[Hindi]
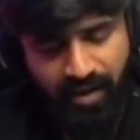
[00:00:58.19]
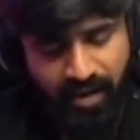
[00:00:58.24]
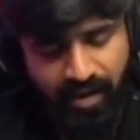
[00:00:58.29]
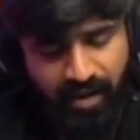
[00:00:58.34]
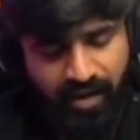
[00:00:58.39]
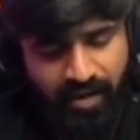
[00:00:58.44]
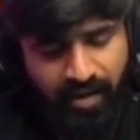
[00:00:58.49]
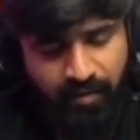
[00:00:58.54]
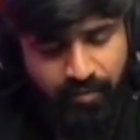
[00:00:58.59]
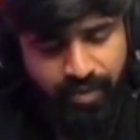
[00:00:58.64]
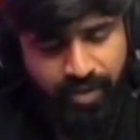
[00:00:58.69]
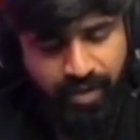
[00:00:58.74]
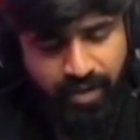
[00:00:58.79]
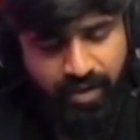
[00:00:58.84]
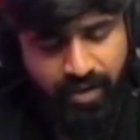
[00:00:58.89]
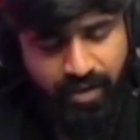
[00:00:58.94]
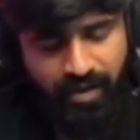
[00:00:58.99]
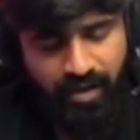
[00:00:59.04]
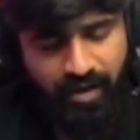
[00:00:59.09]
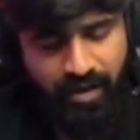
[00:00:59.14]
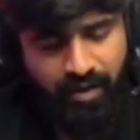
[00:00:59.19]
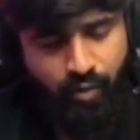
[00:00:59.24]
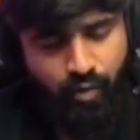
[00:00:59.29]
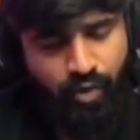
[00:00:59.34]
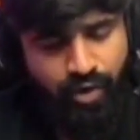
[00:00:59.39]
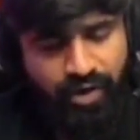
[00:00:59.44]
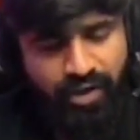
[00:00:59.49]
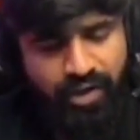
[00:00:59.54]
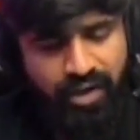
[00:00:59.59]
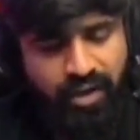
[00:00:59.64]

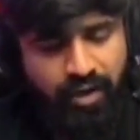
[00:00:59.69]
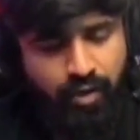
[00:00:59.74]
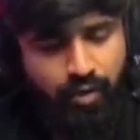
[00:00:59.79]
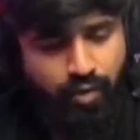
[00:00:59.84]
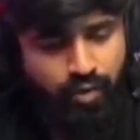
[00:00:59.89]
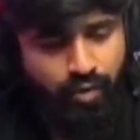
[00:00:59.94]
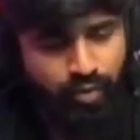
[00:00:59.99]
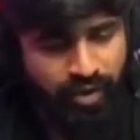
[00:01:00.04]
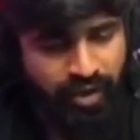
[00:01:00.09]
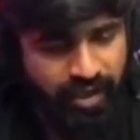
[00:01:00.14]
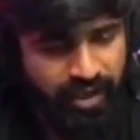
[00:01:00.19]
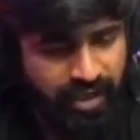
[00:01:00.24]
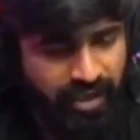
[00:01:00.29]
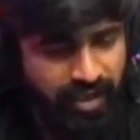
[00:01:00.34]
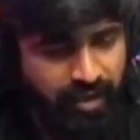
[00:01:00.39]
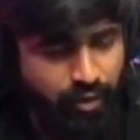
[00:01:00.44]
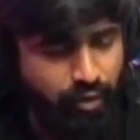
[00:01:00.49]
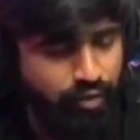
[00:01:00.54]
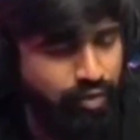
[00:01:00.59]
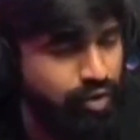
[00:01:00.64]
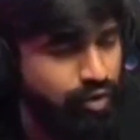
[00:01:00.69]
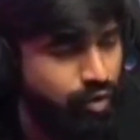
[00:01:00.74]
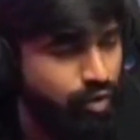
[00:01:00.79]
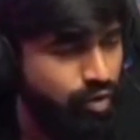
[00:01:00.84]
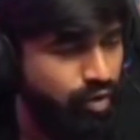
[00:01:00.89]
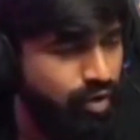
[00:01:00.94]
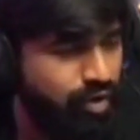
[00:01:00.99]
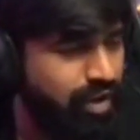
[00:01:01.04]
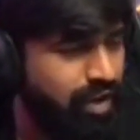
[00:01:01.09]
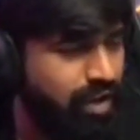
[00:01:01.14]
अनवांटेड लोगों के इनोसेंट
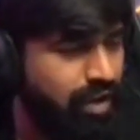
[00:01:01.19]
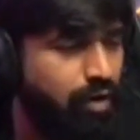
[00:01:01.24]
लोगों के